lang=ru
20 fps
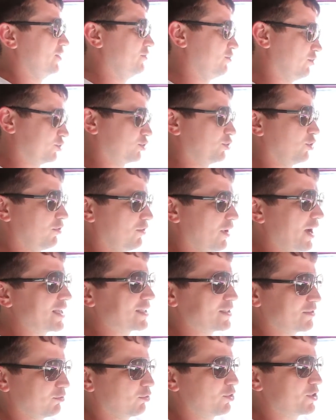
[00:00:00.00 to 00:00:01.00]
вот до
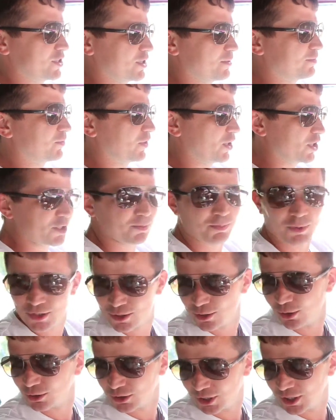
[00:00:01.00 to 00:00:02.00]
вас
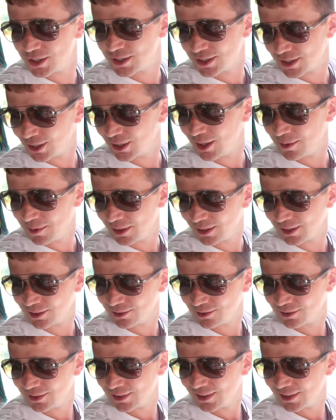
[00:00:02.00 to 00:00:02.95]
8530 километров.